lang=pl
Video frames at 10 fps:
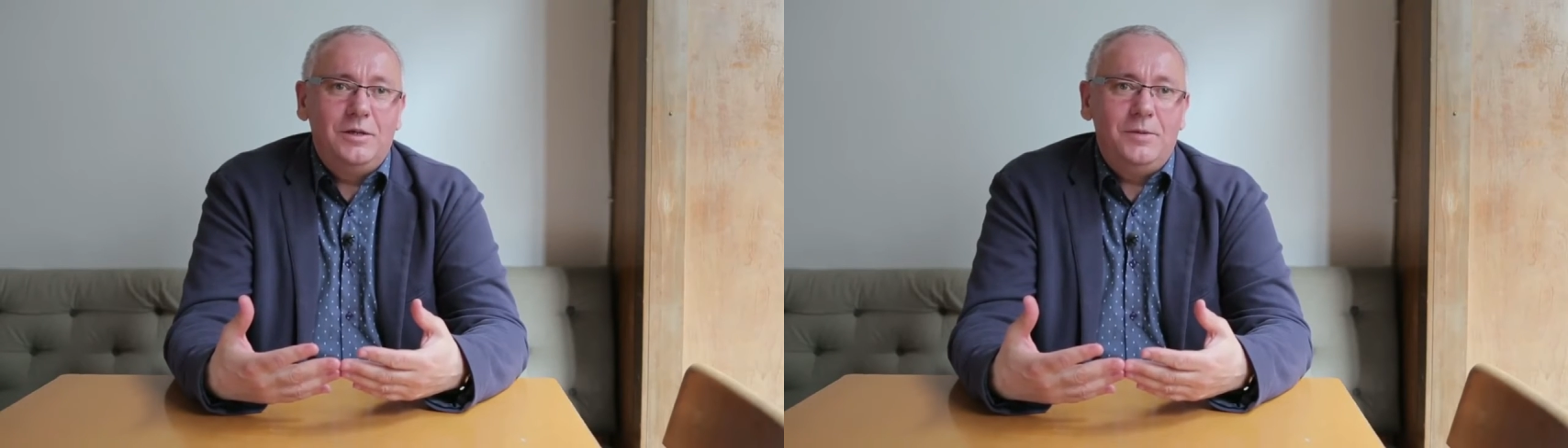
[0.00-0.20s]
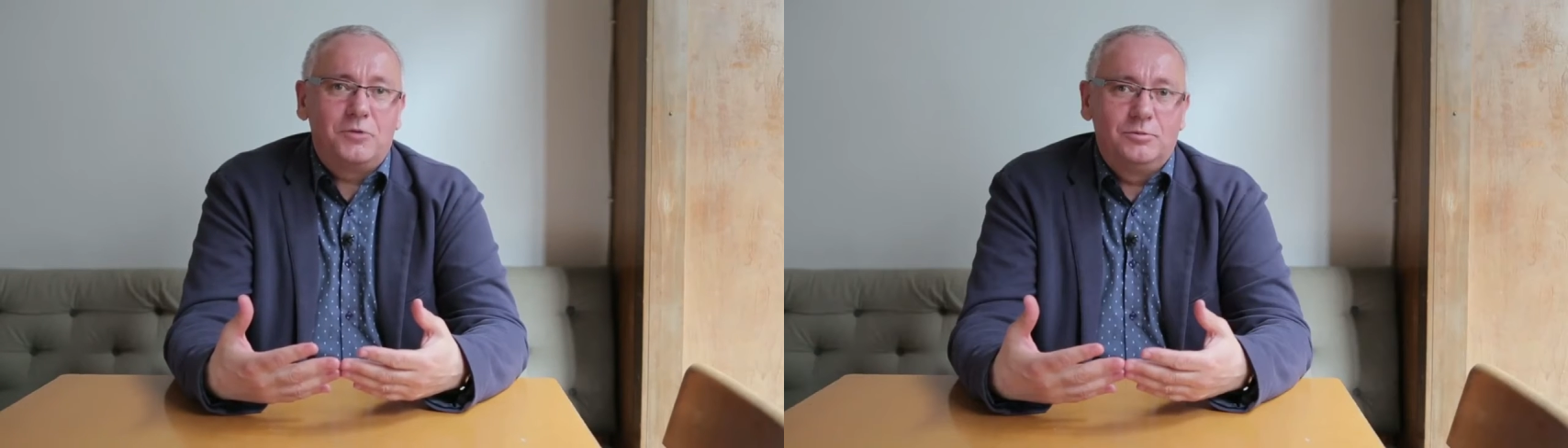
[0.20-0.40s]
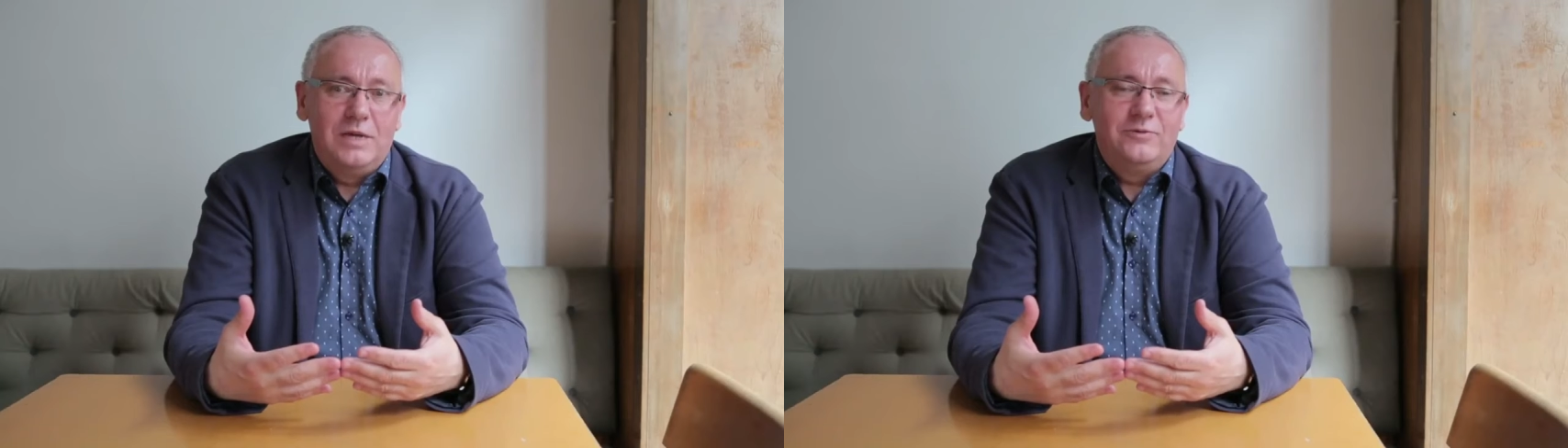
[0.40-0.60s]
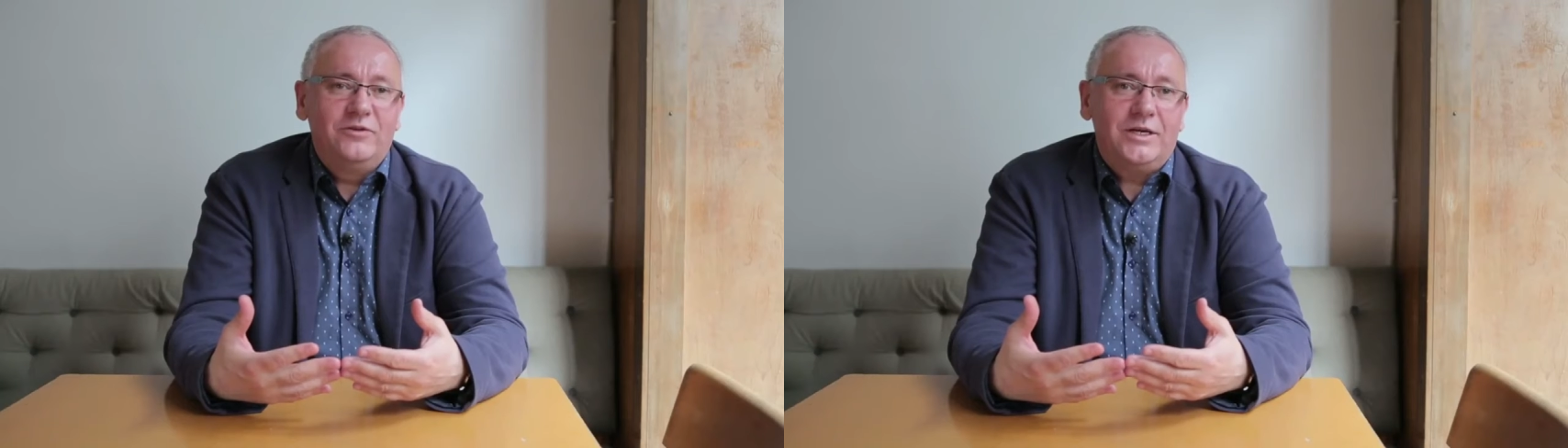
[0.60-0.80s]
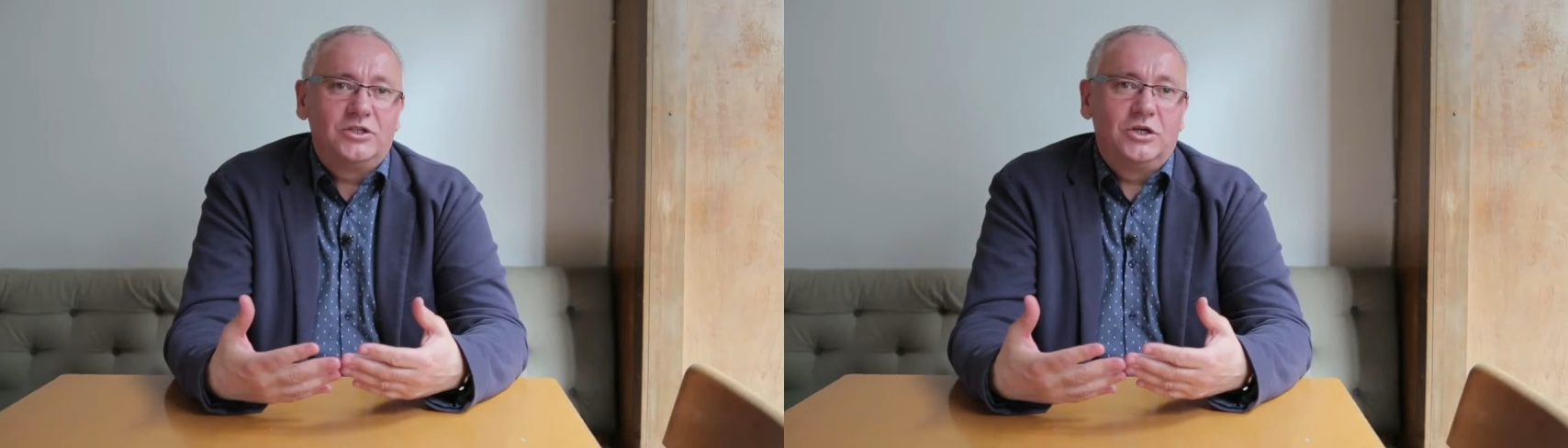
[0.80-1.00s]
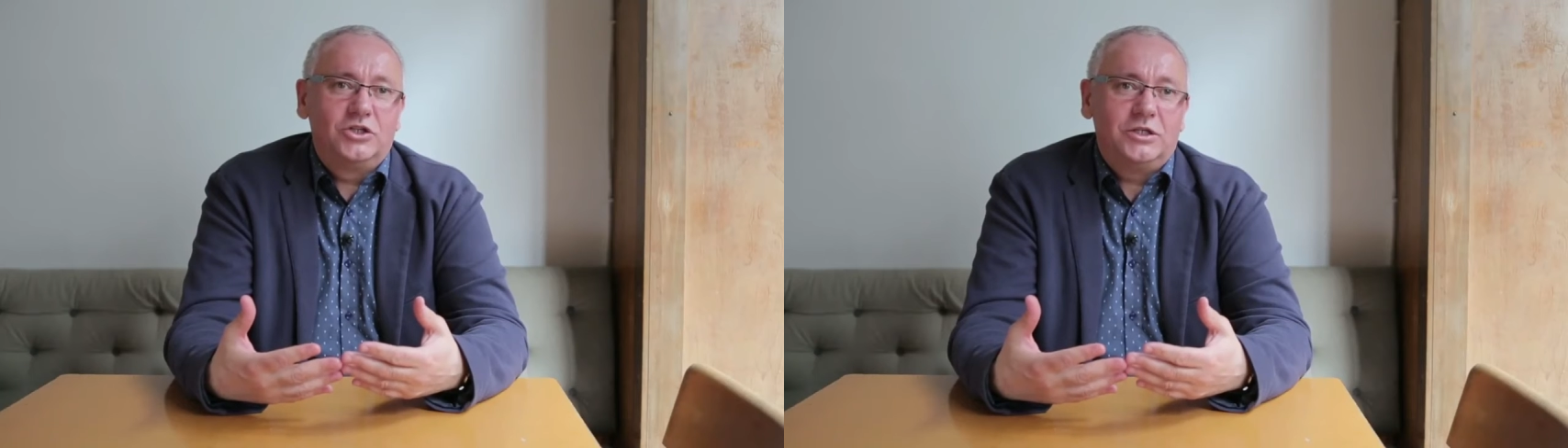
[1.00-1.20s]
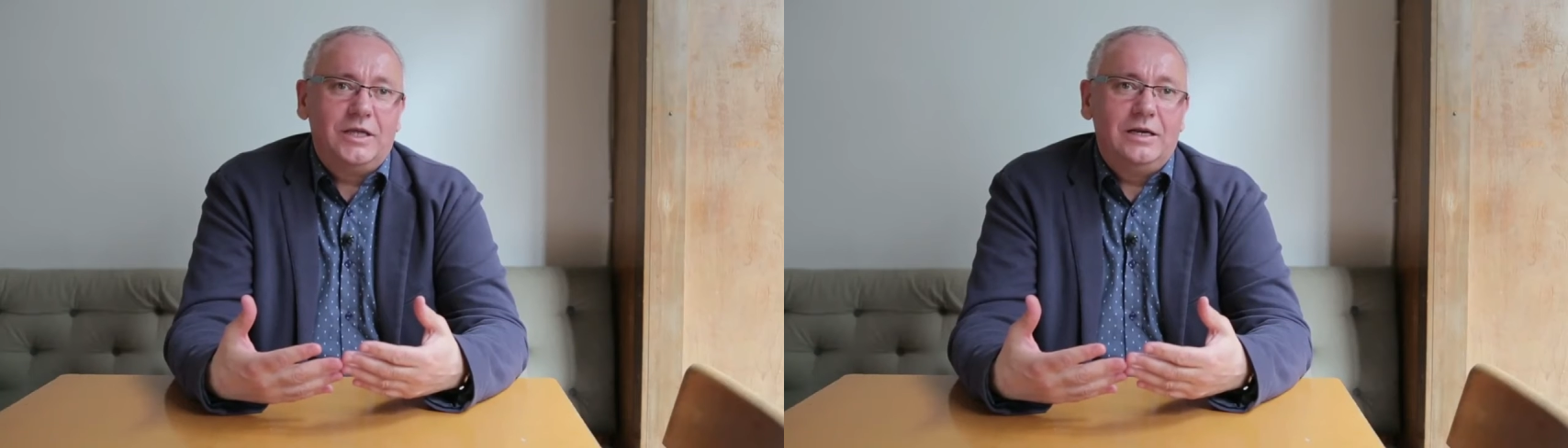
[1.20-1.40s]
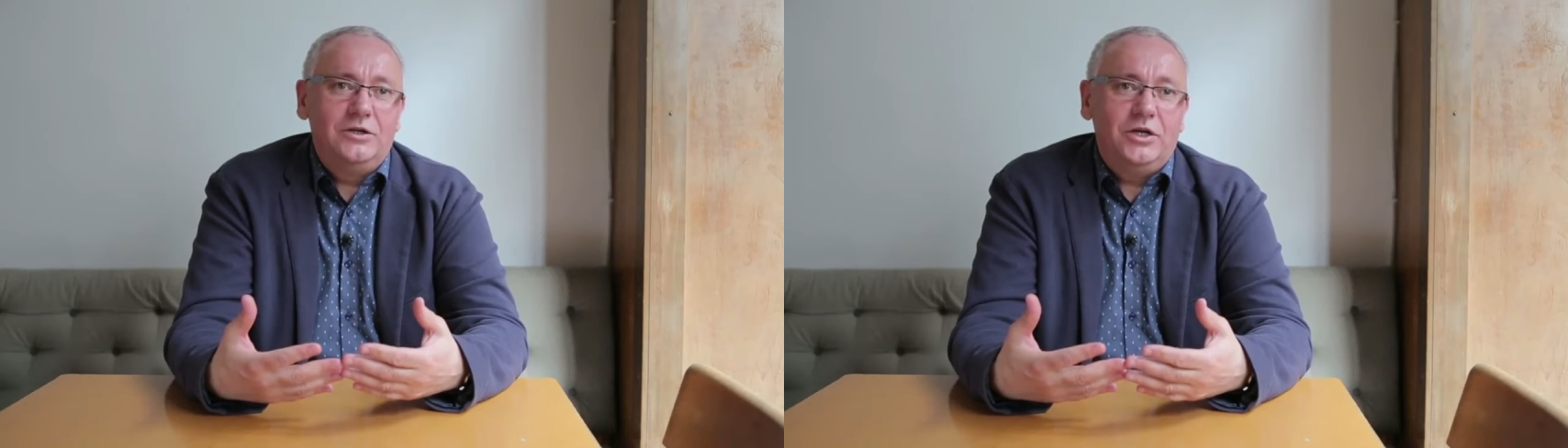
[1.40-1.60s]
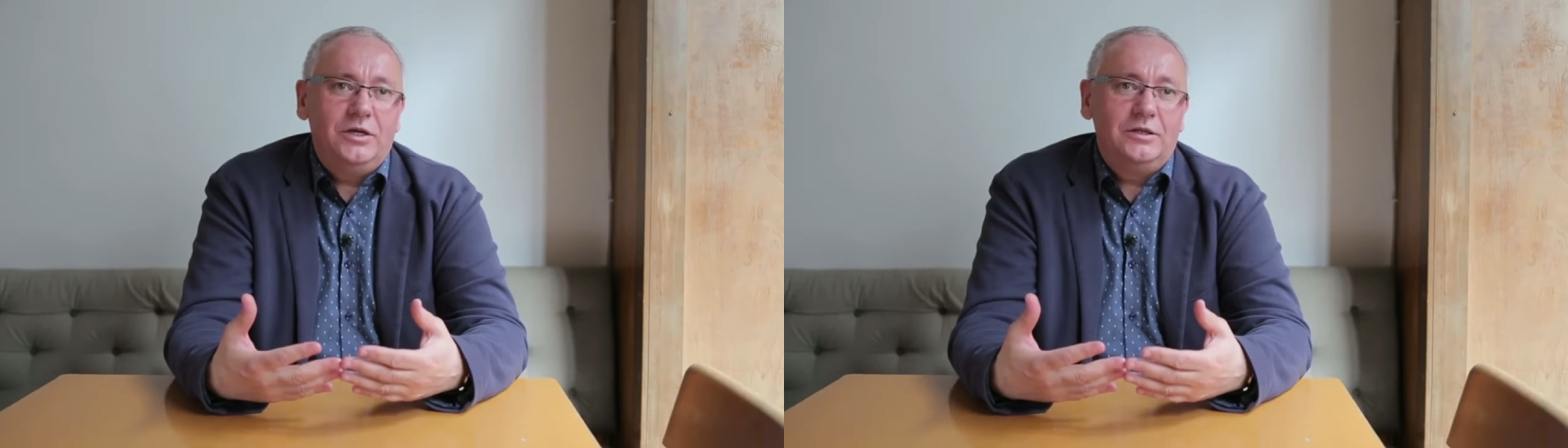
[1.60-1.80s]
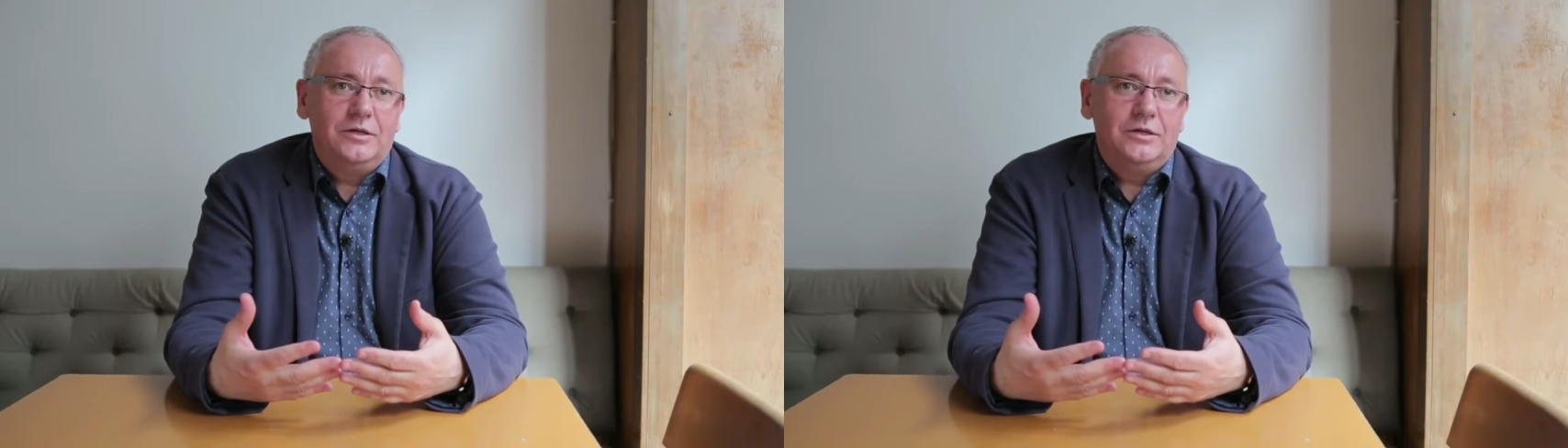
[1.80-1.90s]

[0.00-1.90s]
i problemu tak rzetelnie,